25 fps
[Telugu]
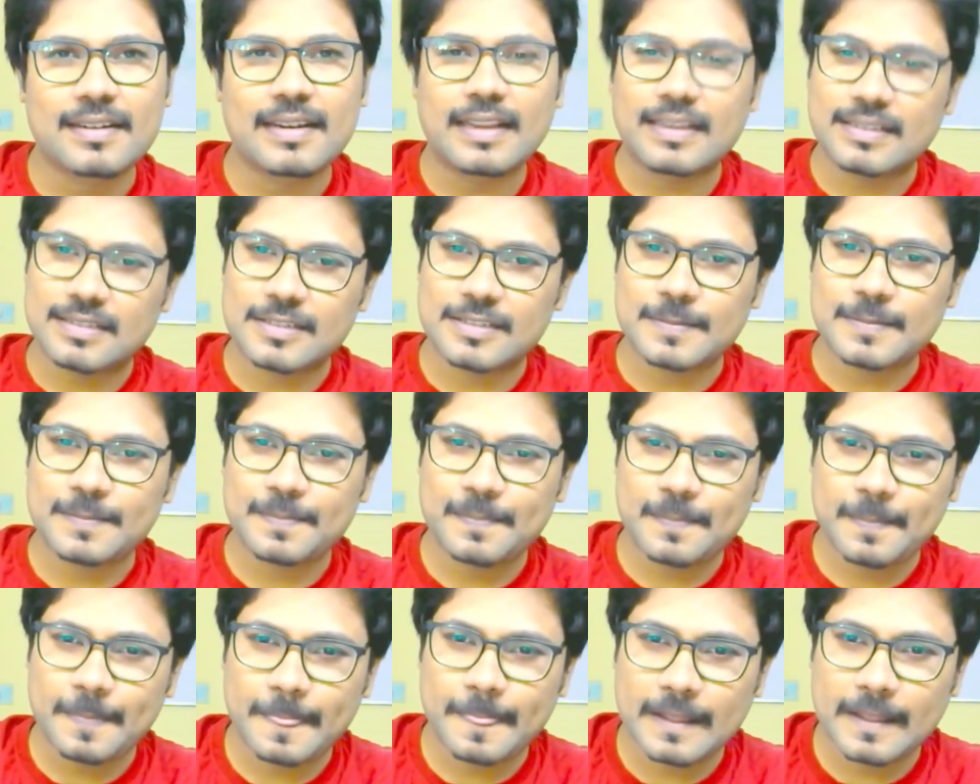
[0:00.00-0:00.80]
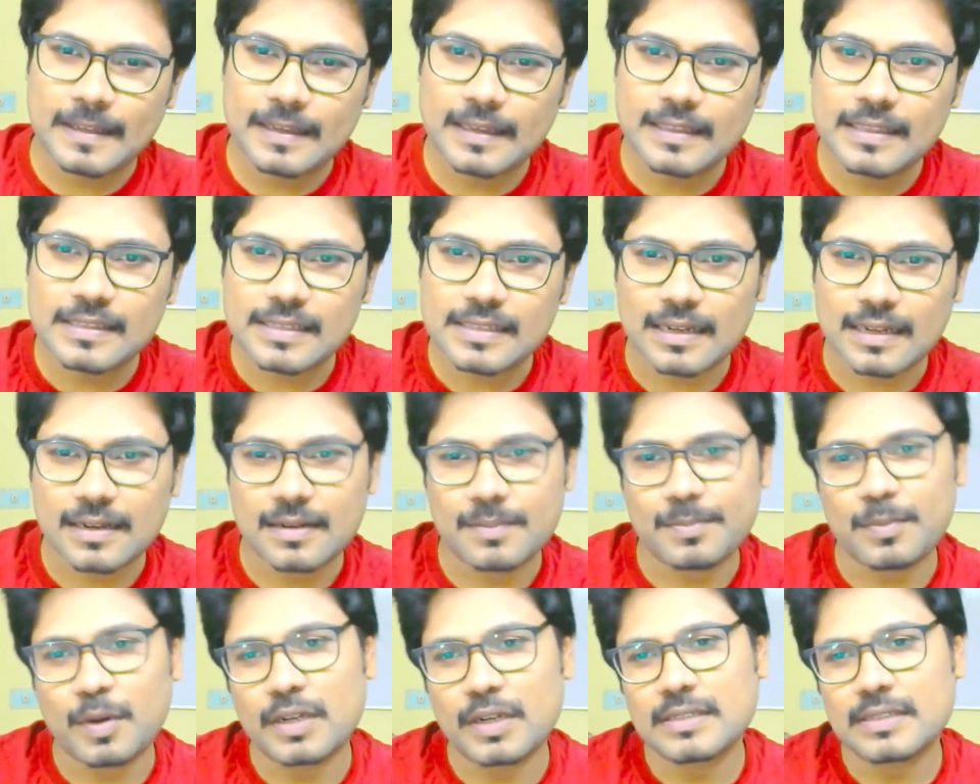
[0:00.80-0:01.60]
నెక్స్ట్ ఇది
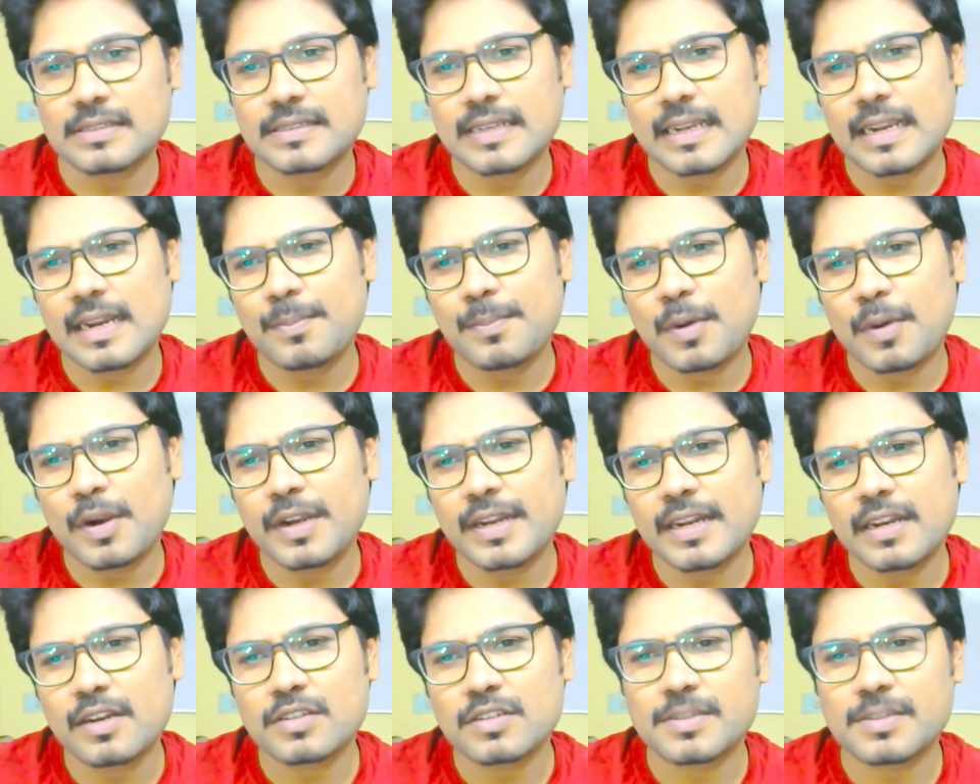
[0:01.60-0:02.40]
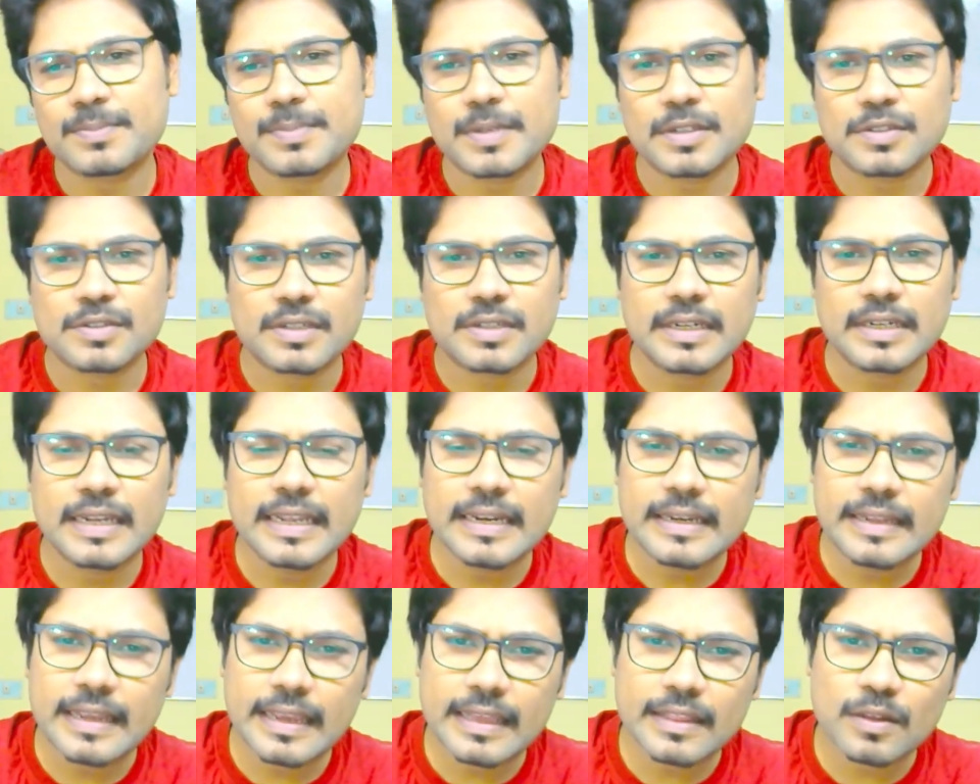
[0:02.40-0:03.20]
సెకండ్ పాయింట్ సెకండ్ పాయింట్ ఏంటో చెప్తాను చూడండి
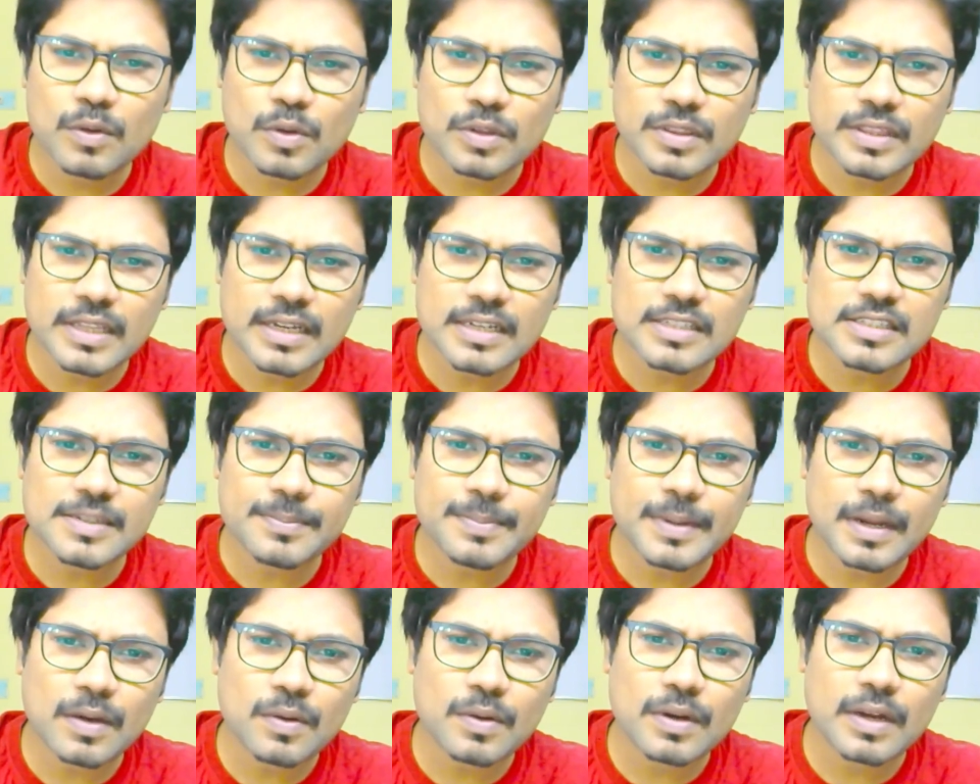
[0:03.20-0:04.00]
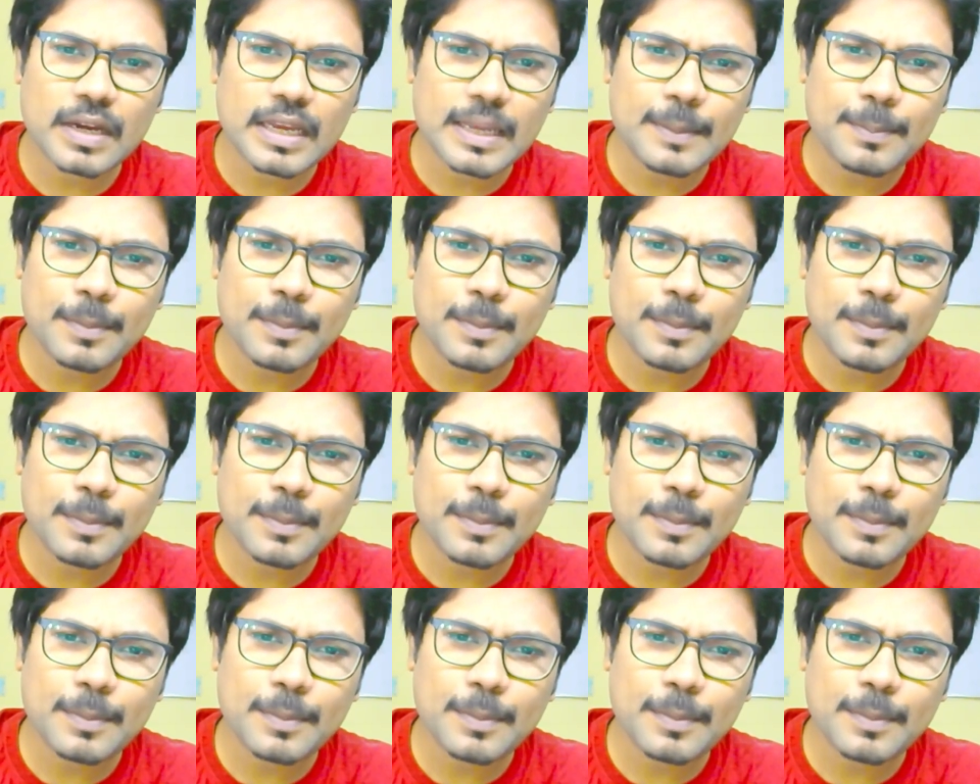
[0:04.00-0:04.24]
నేను ఏది కొద్దిగా చెప్పినా కూడా